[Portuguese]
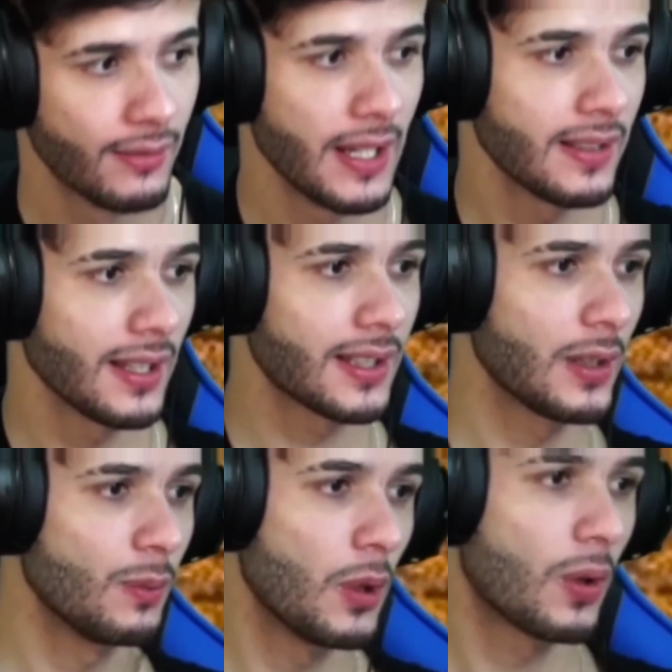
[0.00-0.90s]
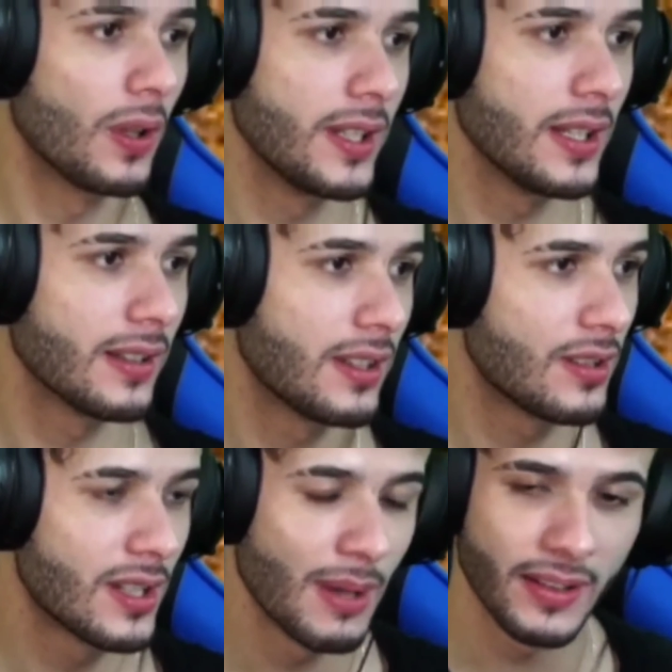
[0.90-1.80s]
Vem sentar no meu colinho e
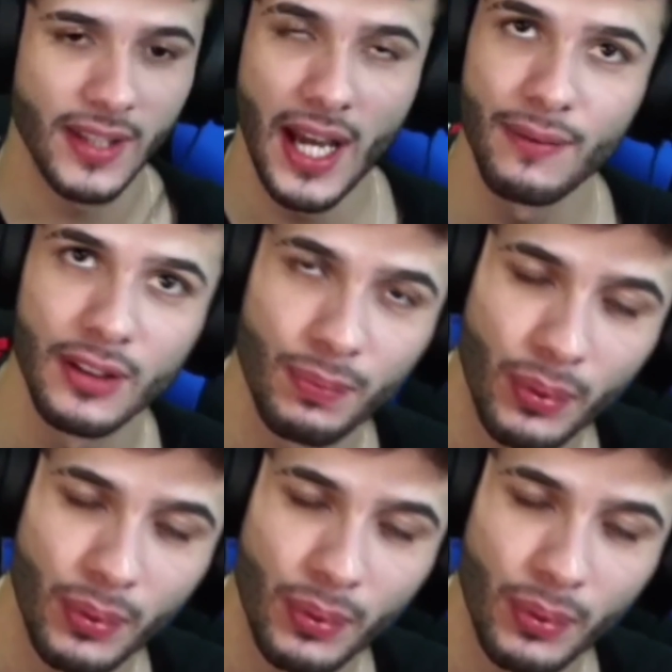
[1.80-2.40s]
assistir minhas lives,